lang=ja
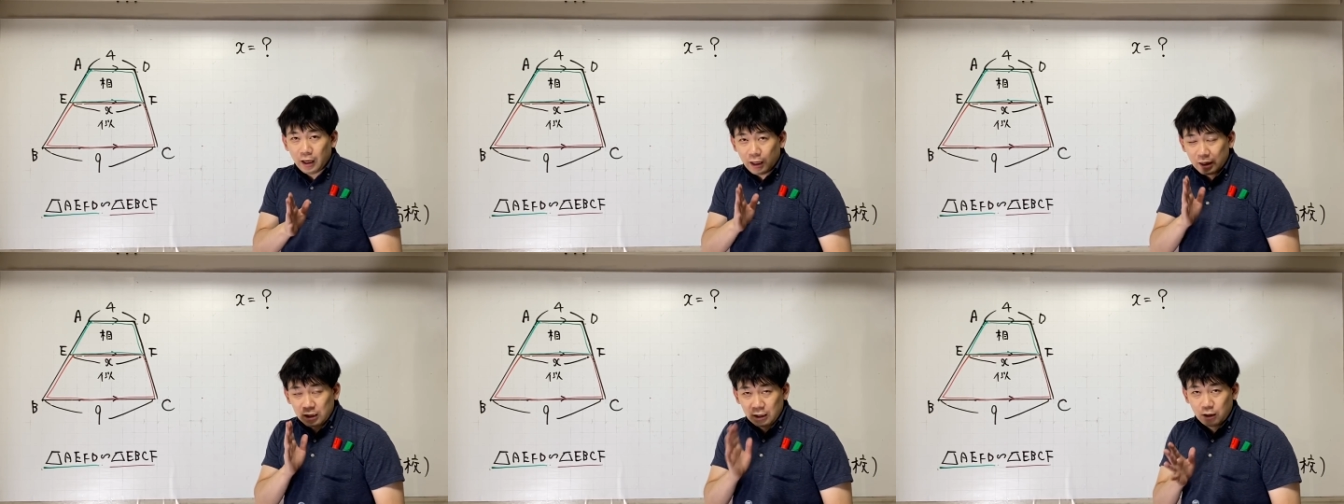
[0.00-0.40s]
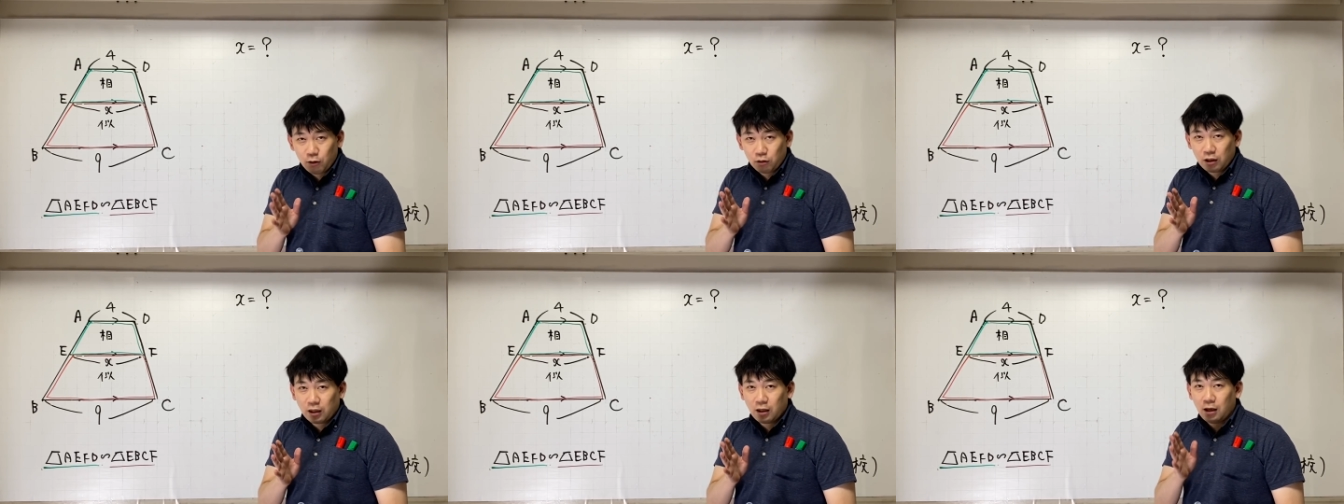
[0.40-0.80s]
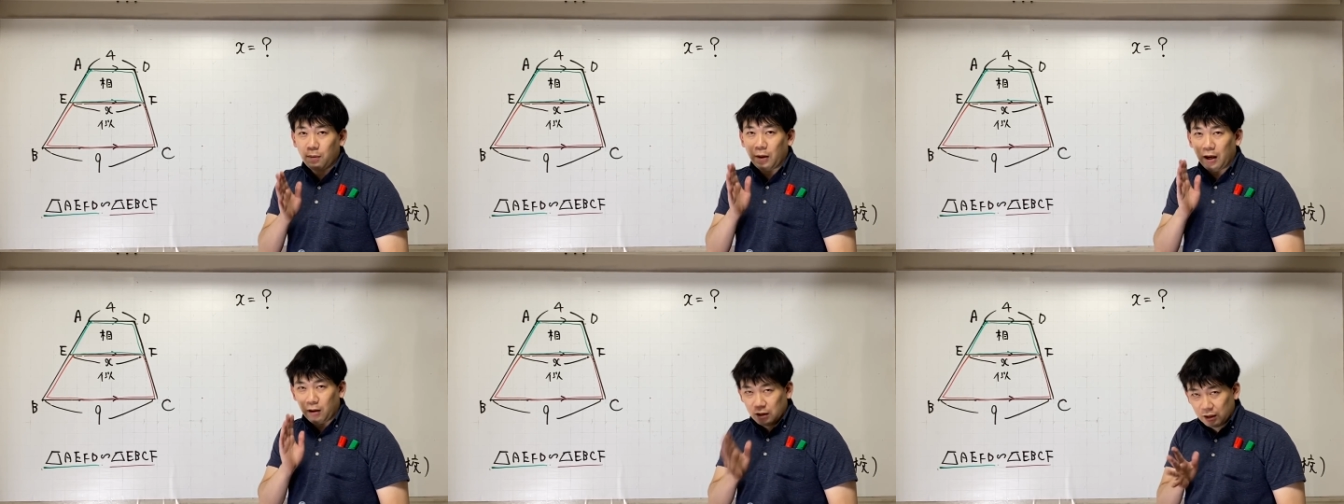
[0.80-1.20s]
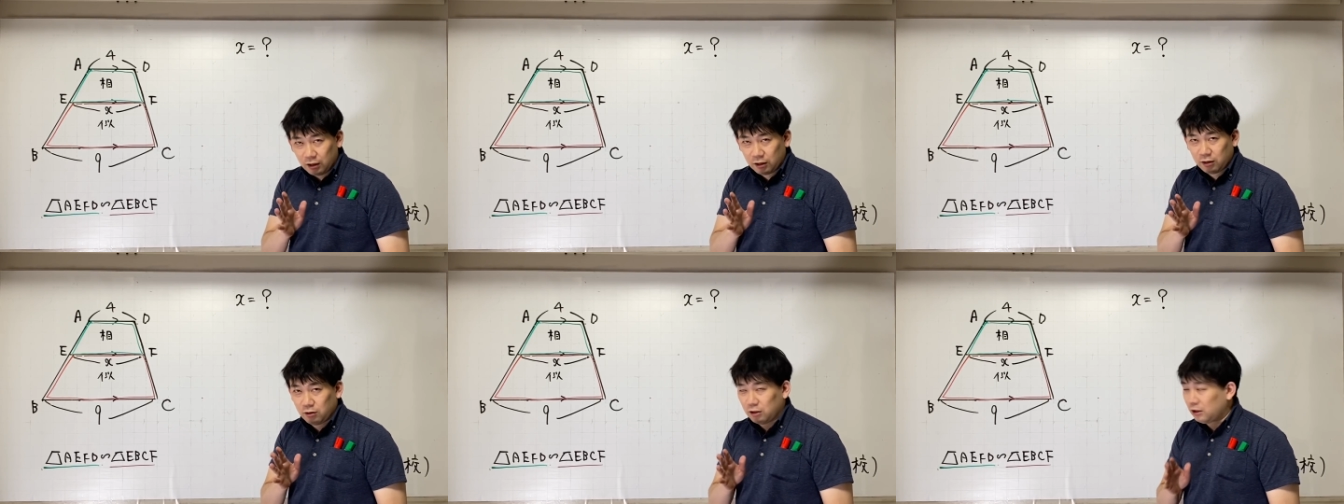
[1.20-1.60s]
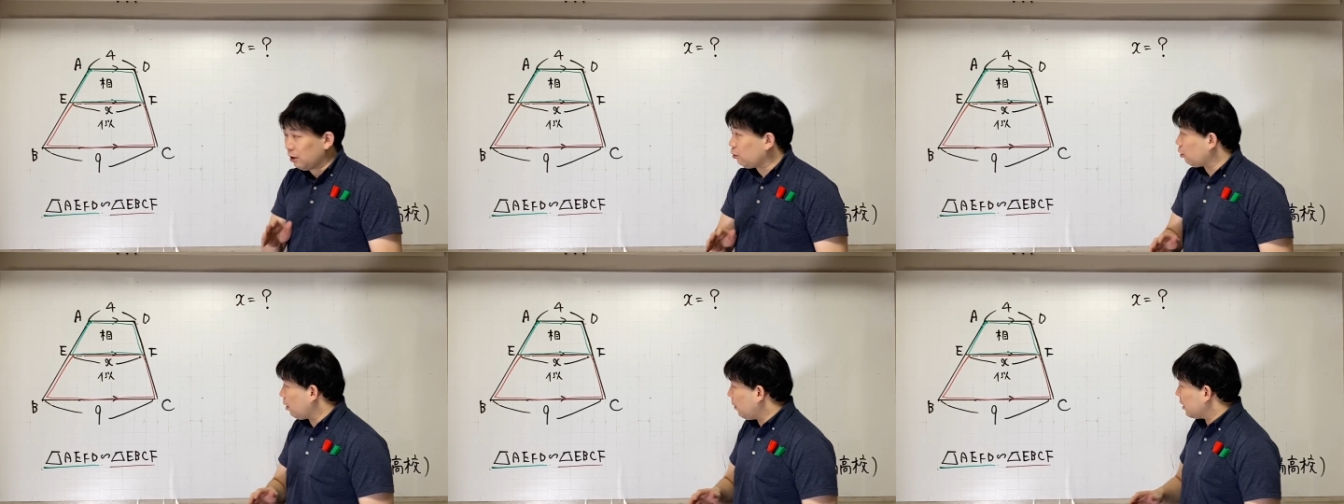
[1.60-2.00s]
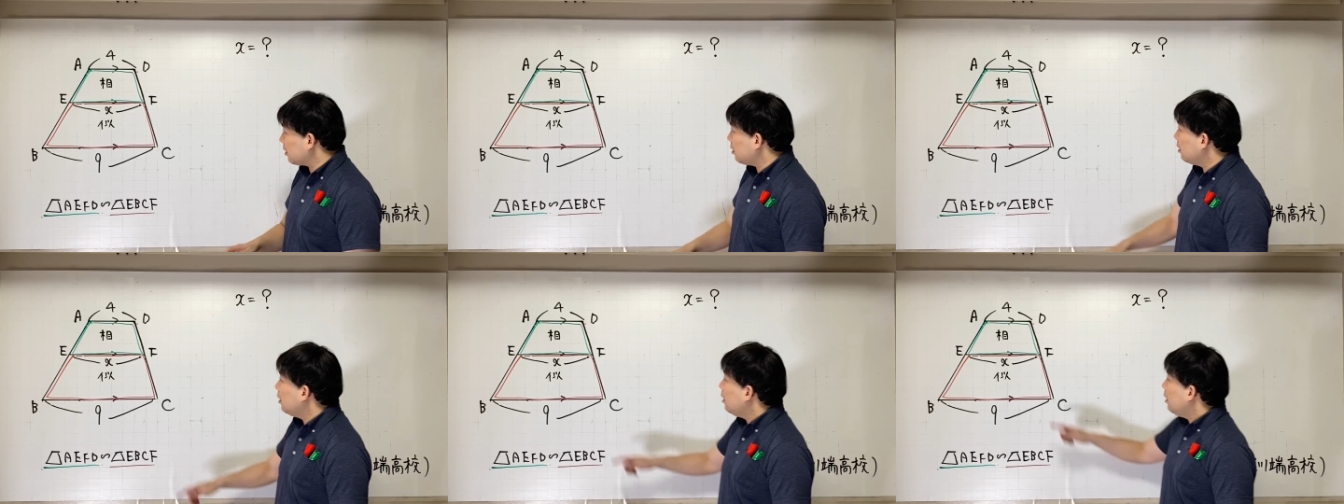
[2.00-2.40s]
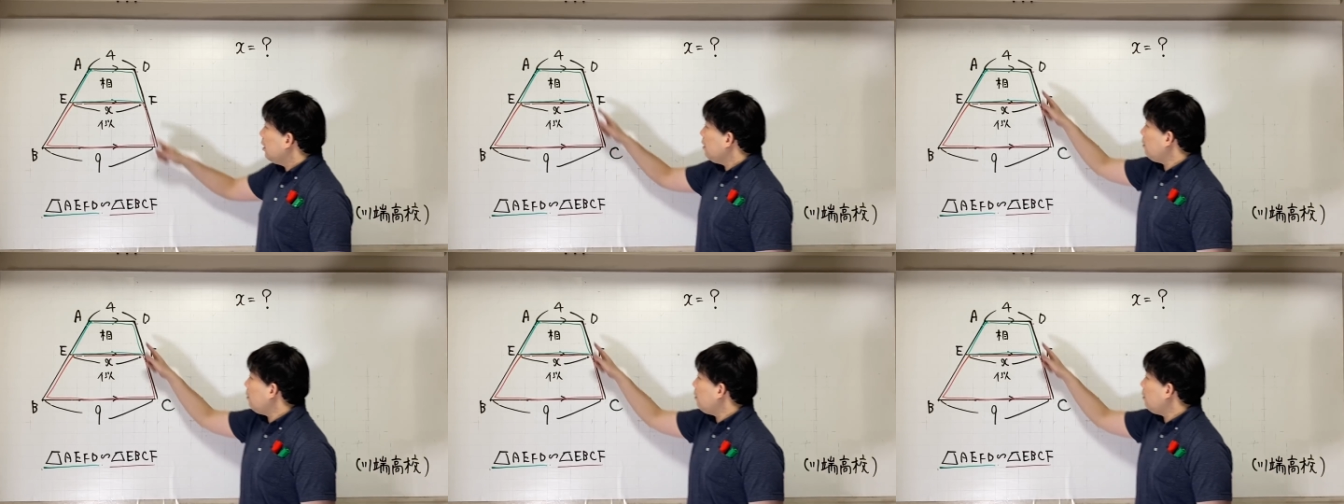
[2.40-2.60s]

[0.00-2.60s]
式を立てれば一瞬にして解けます。